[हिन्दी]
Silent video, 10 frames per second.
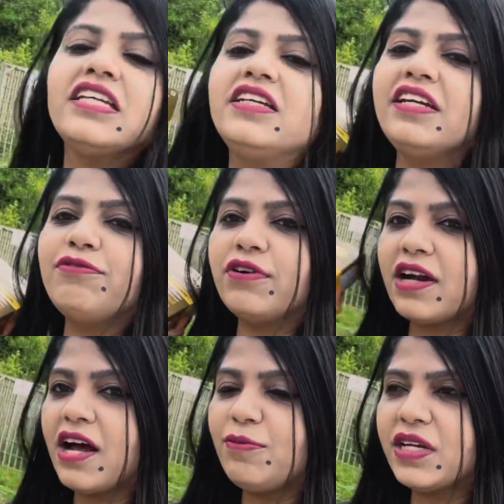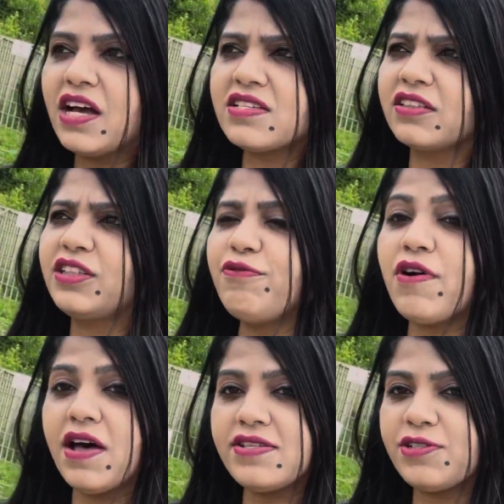ये फराल में खा सकते हैं
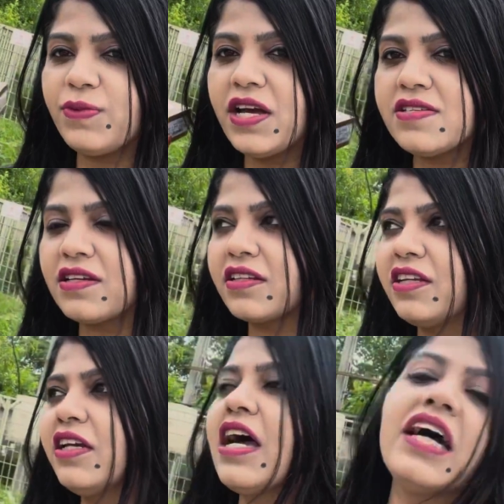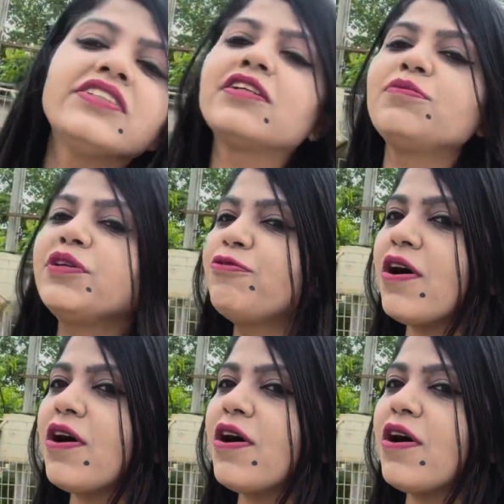फास्ट में खा सकते हैं आजकल मैं